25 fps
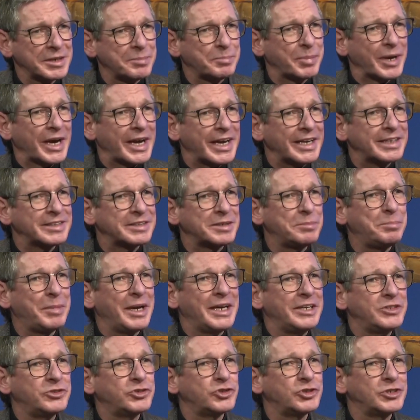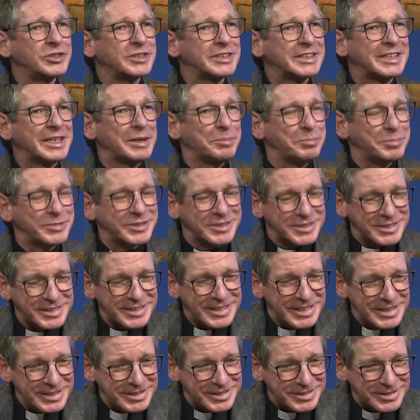geprägte Menschen gibt,
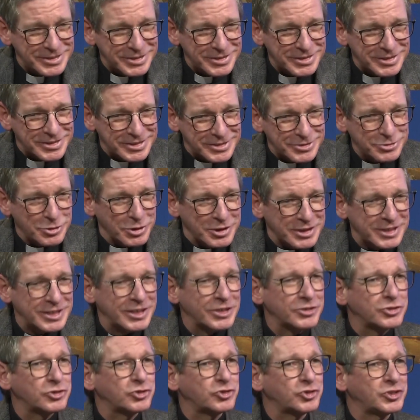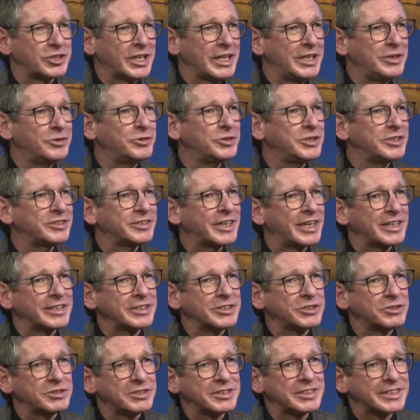die zur Kirche stehen und die sagen,
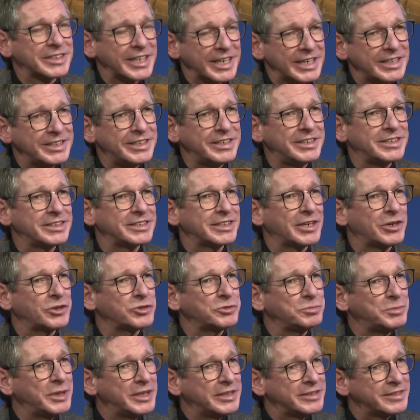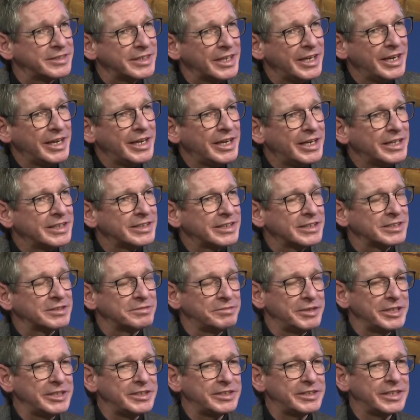ich trete nicht aus, mir ist
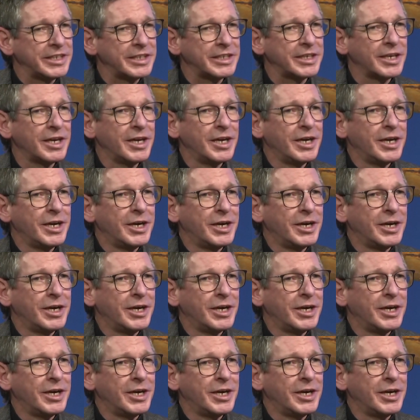das wichtig.